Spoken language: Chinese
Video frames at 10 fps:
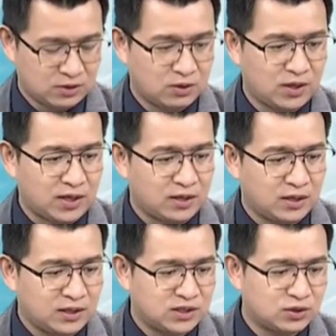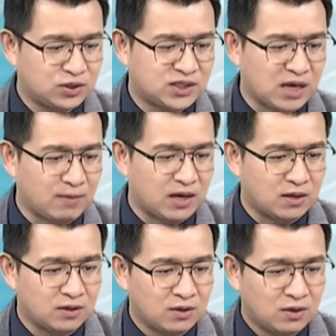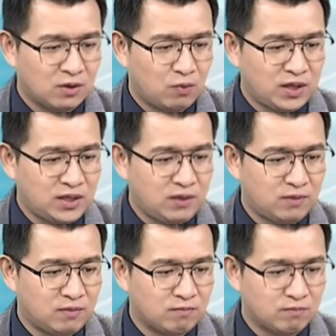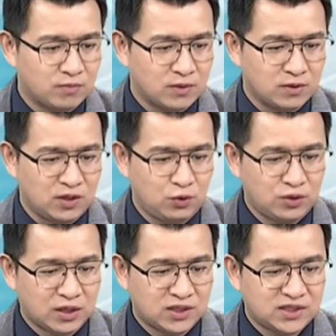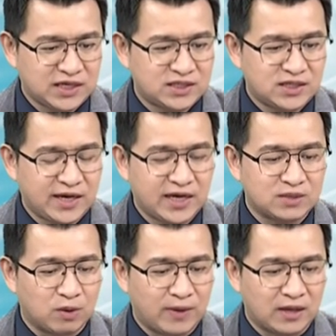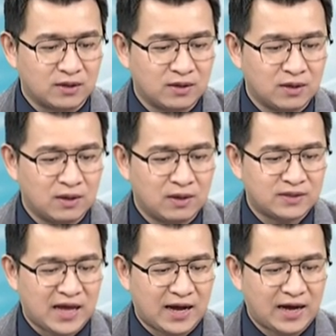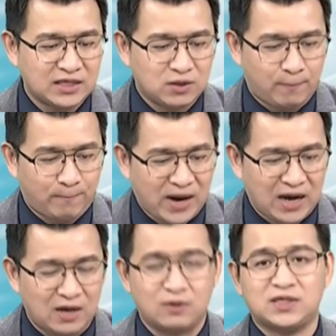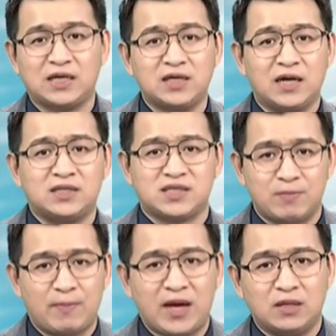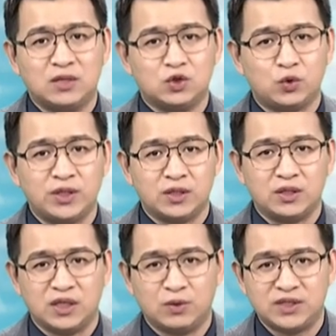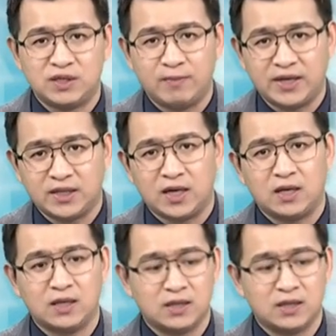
对不对？你这时候想嘛，万一你遇到的是这一只黑 K 怎么办？打开之后砰杀下来怎么办？所以呢，你会先卖一趟，